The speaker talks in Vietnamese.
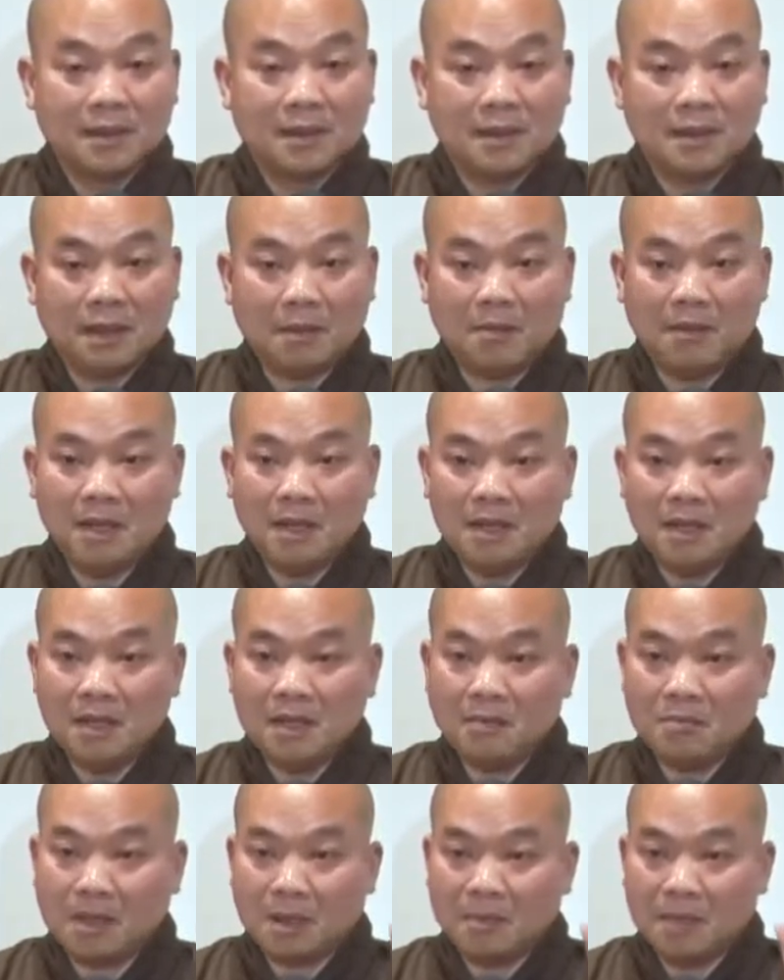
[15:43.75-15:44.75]
như vậy
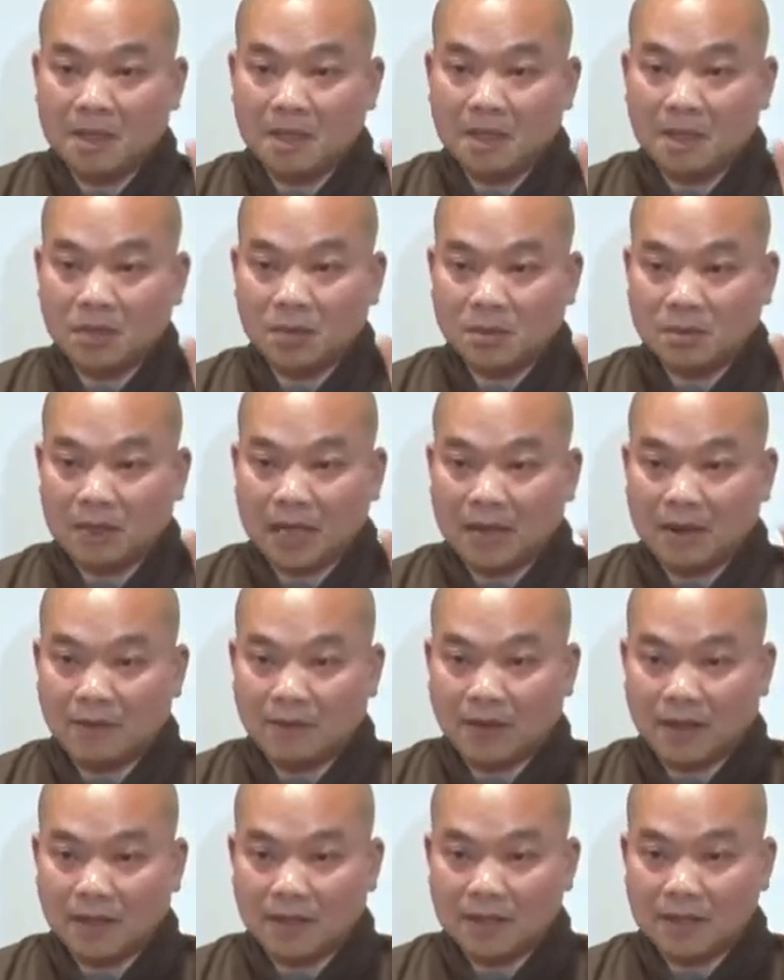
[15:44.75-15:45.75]
nhưng mà bây giờ chúng ta
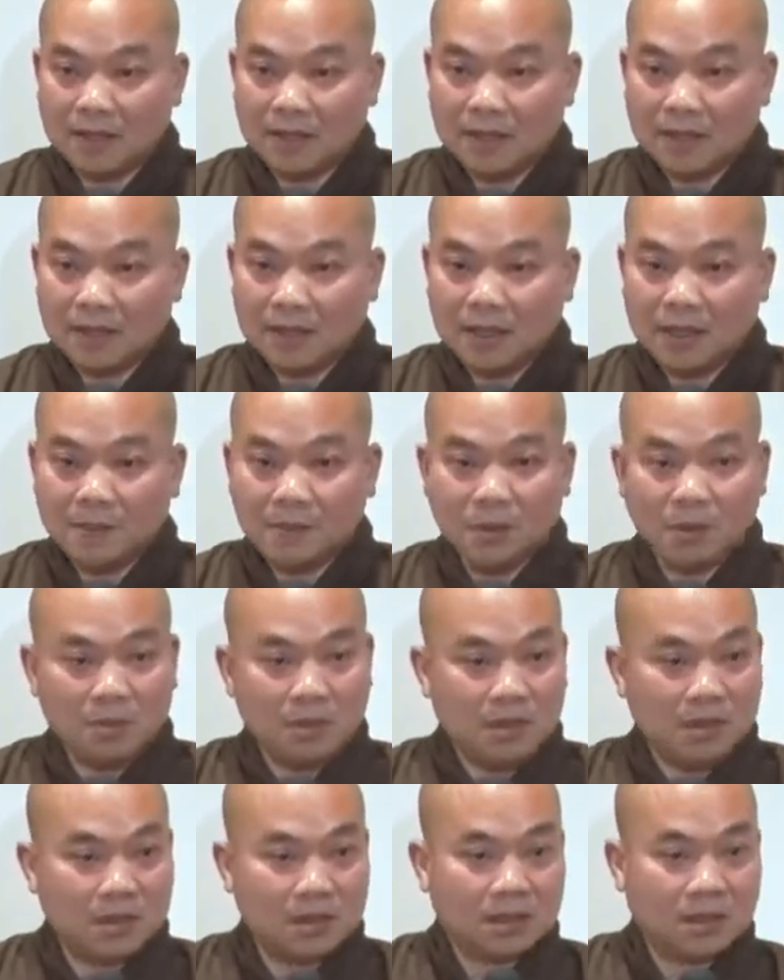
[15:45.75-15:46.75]
vẫn tiếp xúc
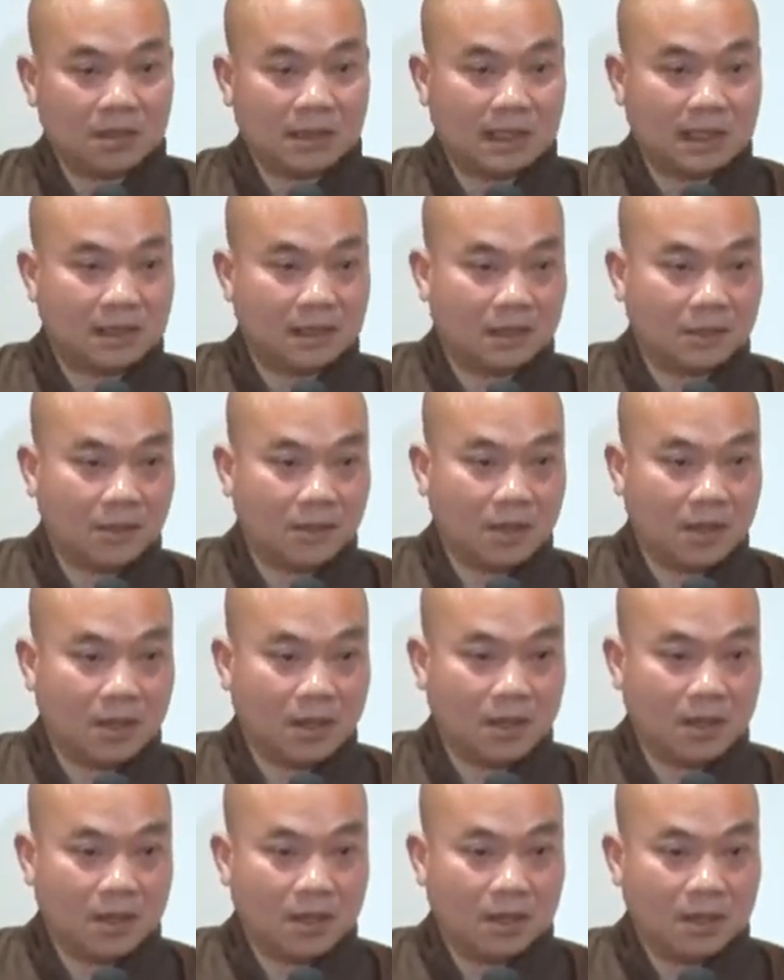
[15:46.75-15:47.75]
được sự thanh tịnh của
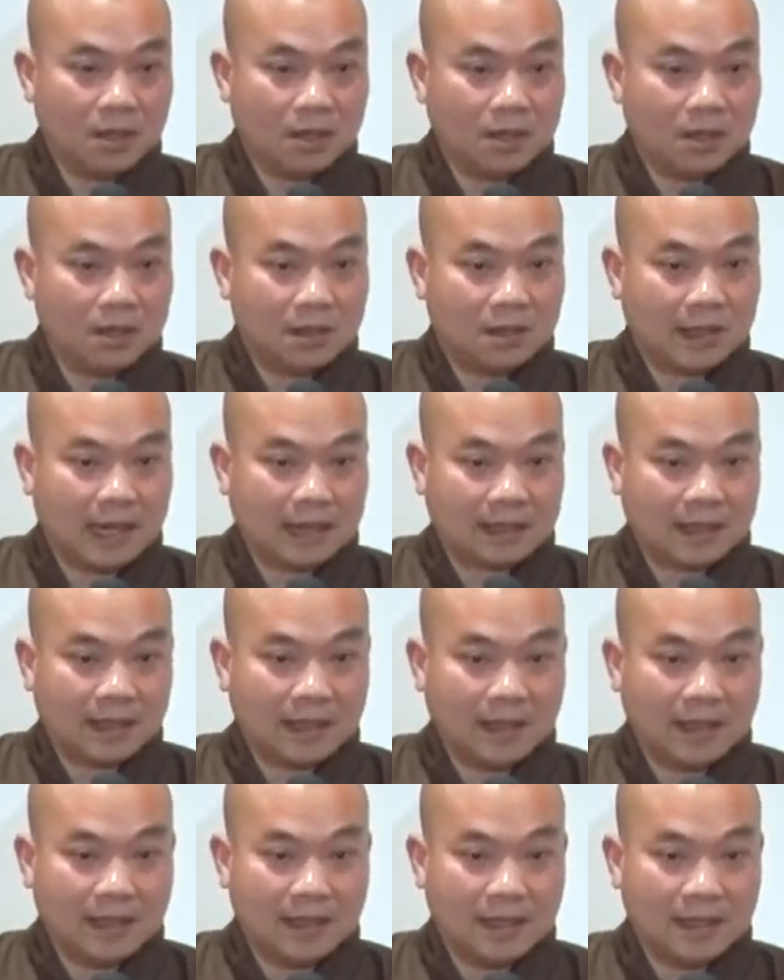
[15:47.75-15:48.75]
nó trạng
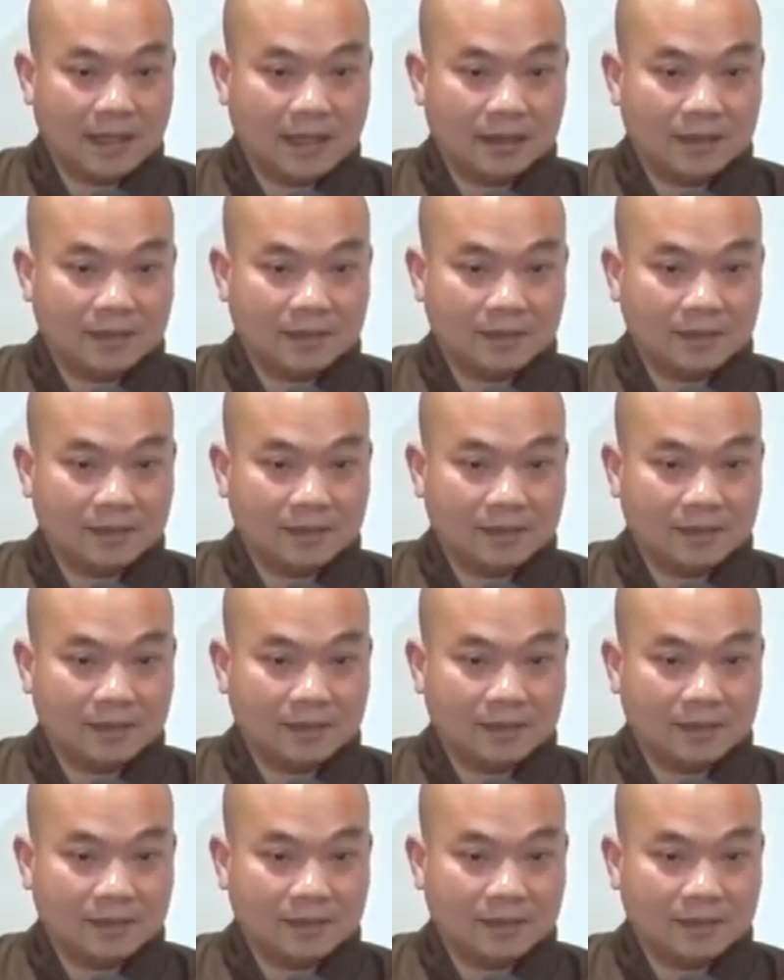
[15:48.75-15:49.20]
thái đó là gì